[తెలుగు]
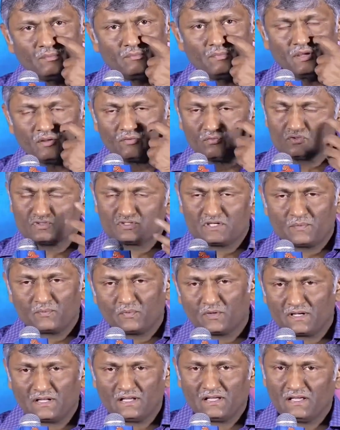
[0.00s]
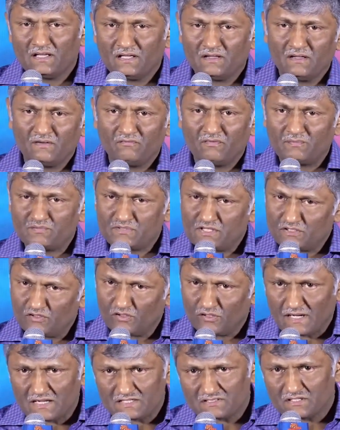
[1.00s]
మేము అనౌన్స్ చేయకపోయినా
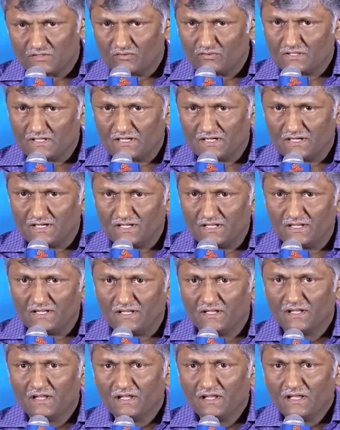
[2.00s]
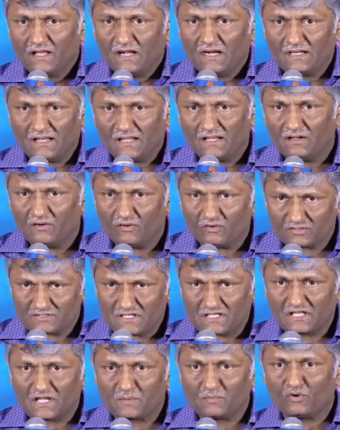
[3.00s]
వెబ్సైట్లో రాస్తూ ఉంటారండి అంటే
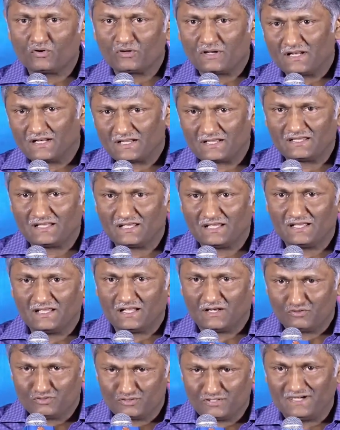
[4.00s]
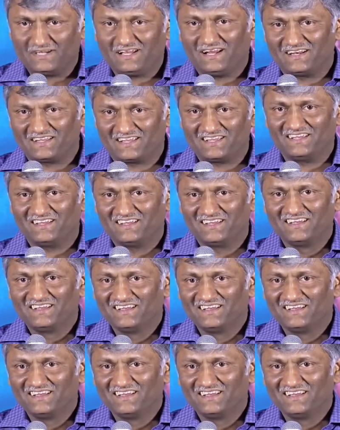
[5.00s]
సందర్భం ఉండాలి కదా అనౌన్స్ చేయడానికి